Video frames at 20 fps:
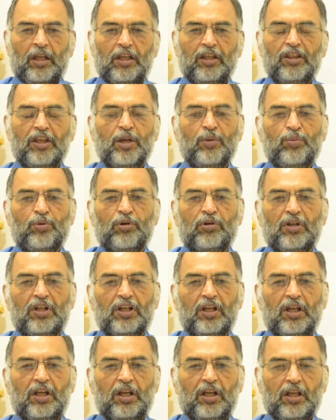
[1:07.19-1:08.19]
இதே போல
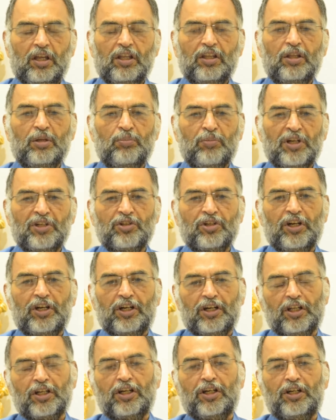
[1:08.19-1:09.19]
இது மற்ற
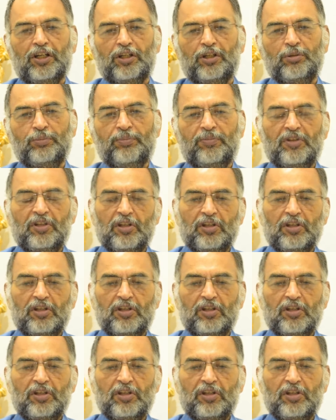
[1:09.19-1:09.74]
இடங்களிலும்